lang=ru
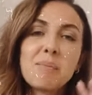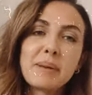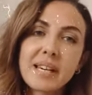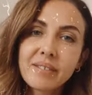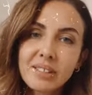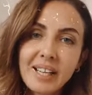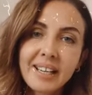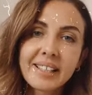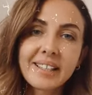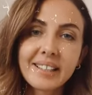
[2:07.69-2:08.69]
Первый
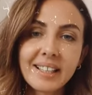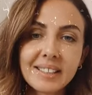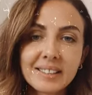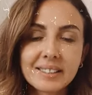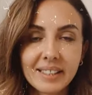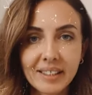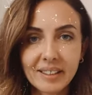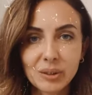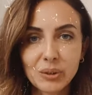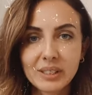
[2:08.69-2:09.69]
лагерь — это те,
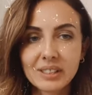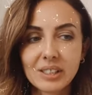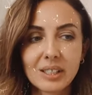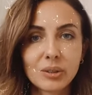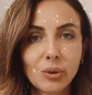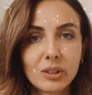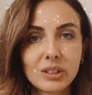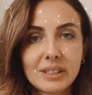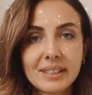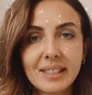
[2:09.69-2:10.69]
которых сейчас
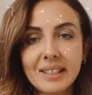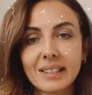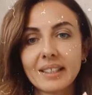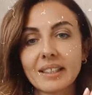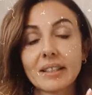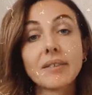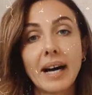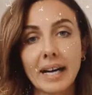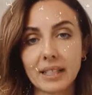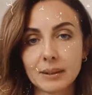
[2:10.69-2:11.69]
очень сильно
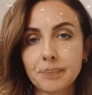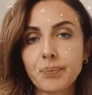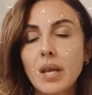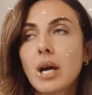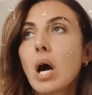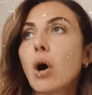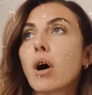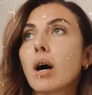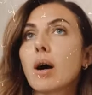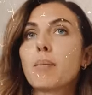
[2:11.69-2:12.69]
накрывает,
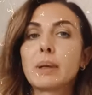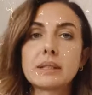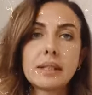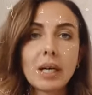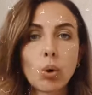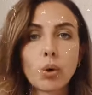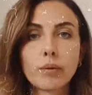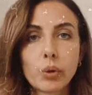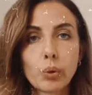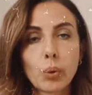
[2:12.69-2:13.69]
а, по
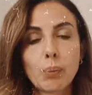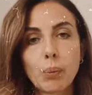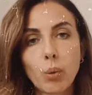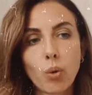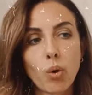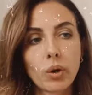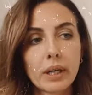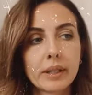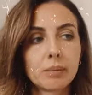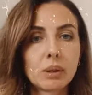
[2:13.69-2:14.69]
здоровью, по
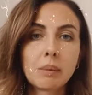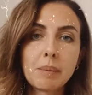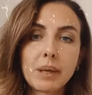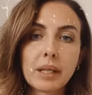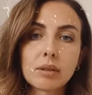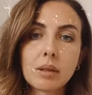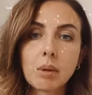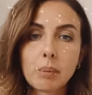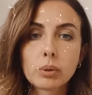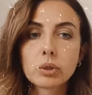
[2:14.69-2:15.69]
каким-то
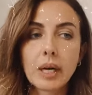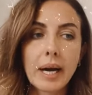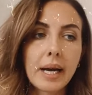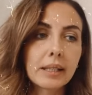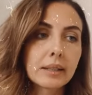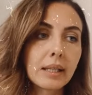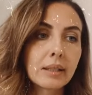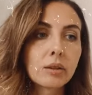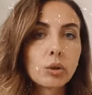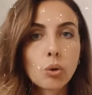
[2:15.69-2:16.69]
моментам, опускает
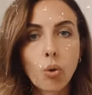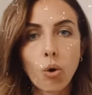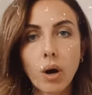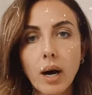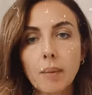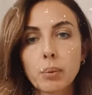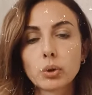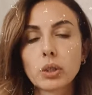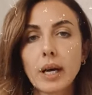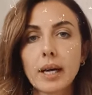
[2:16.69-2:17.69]
на дно,
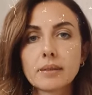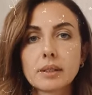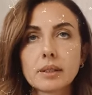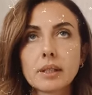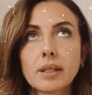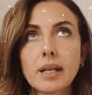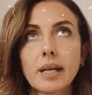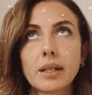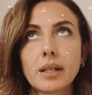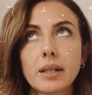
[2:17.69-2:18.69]
опускает
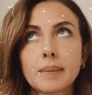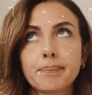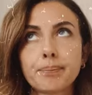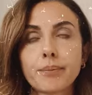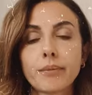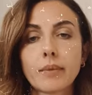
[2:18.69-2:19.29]
состояние